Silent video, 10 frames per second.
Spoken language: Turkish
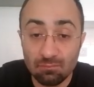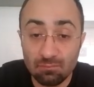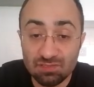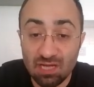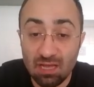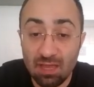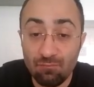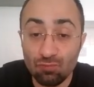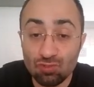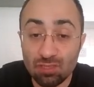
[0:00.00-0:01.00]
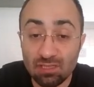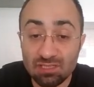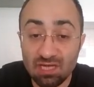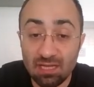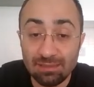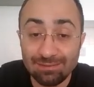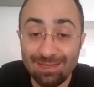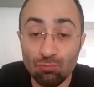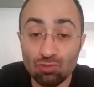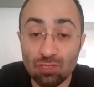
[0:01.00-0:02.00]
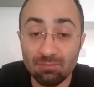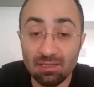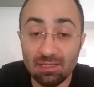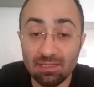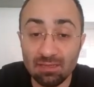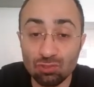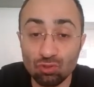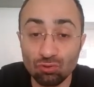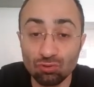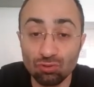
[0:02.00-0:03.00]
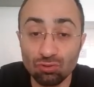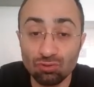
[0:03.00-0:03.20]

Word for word: şah f3 ya da şah d3 hamleleri yanlış olurdu.